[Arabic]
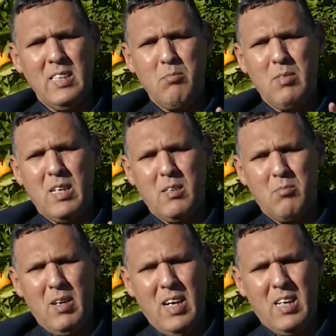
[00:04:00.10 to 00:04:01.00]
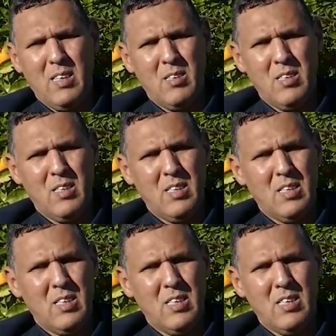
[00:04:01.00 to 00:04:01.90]
إما مع
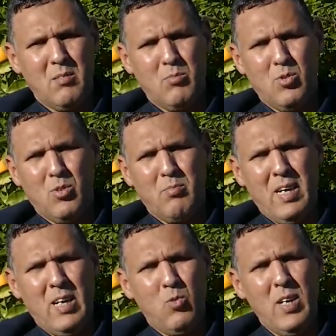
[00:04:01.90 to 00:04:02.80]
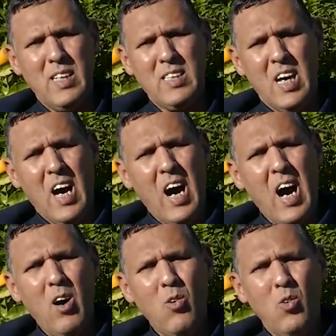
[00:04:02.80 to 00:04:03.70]
آه، مع الوقت
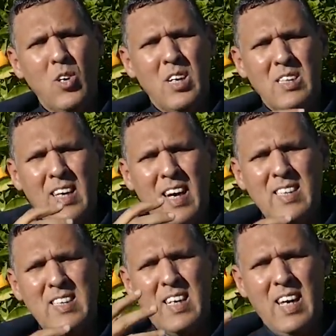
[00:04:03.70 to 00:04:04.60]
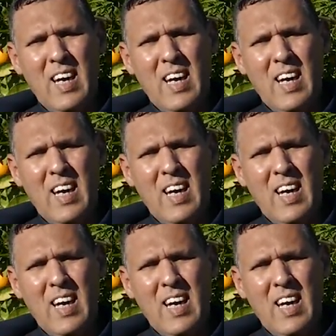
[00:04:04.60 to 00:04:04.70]
أو تحصل